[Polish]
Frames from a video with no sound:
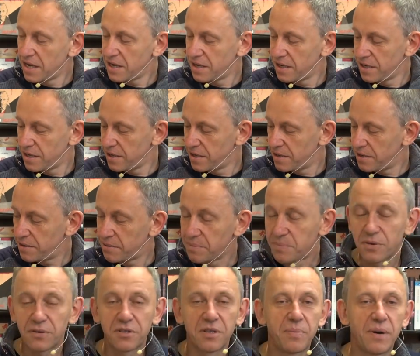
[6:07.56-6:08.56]
E,
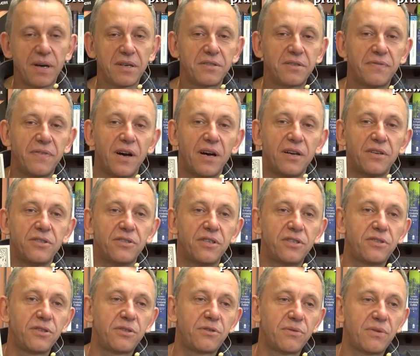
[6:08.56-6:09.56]
proszę Państwa,
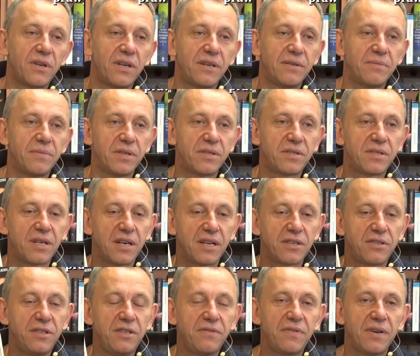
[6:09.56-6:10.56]
rzeczy, które
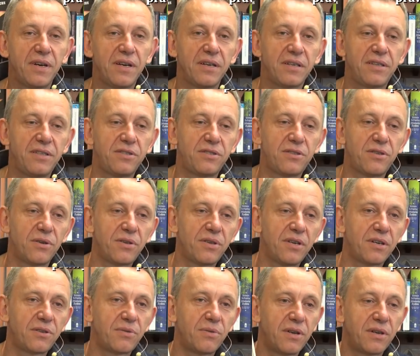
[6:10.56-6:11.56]
straszliwe
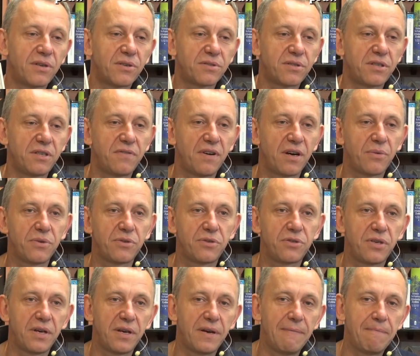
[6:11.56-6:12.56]
historie, które rozgrywały
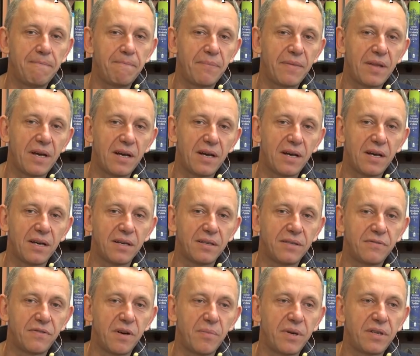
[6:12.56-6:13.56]
się na,
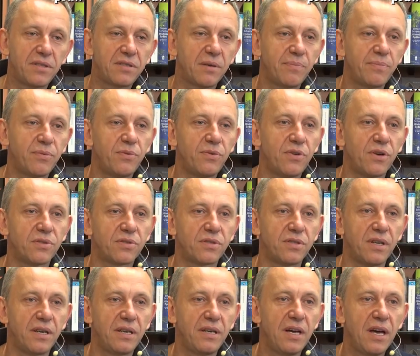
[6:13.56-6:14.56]
w Ameryce
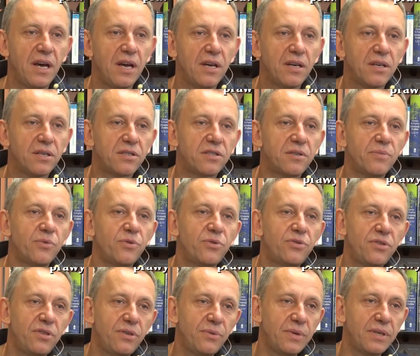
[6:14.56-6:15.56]
Północnej,
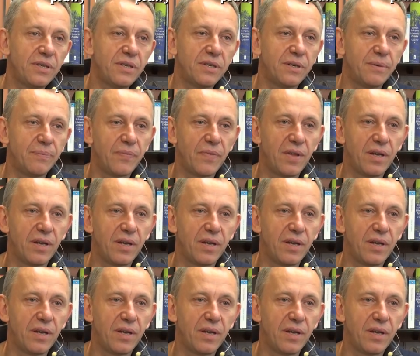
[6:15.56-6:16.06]
zmusiły,